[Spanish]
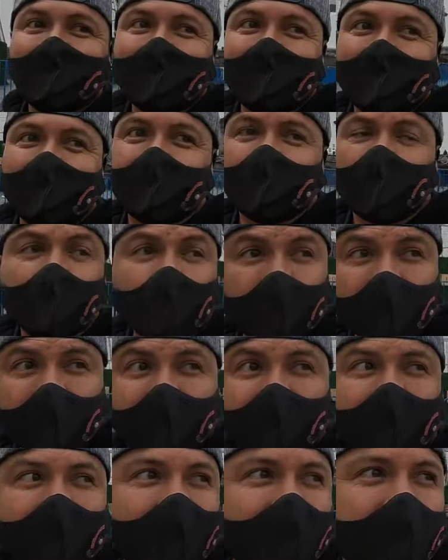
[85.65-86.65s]
eh, igual
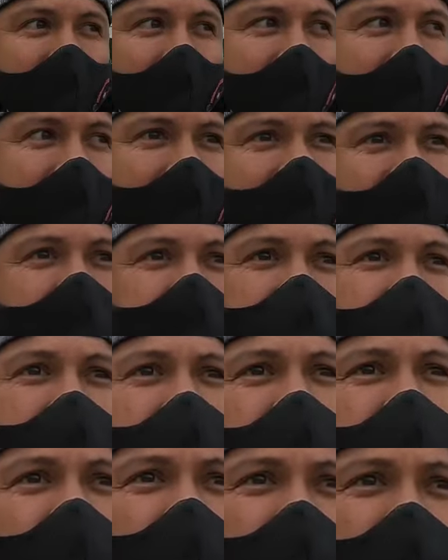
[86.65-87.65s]
acá hay
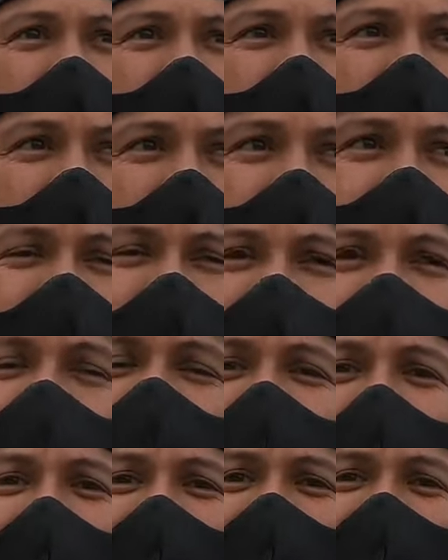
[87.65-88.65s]
eh,
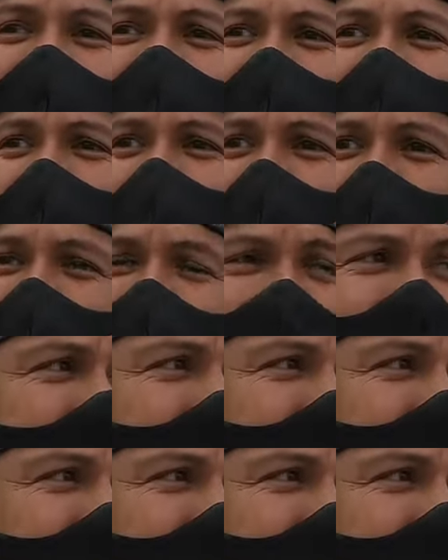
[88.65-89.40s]
personal de